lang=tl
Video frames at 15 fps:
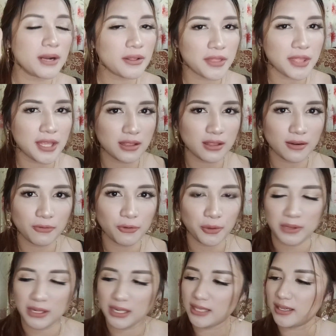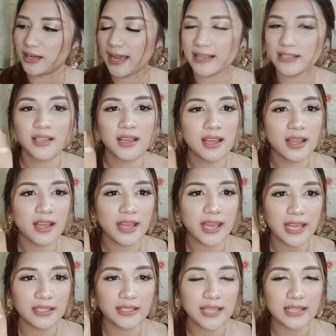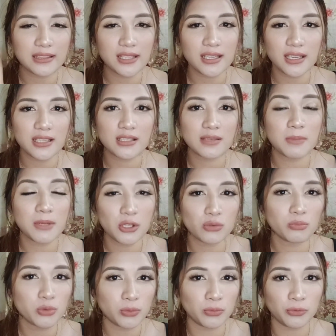thick ng formula niya, guys. And I think it's medium to full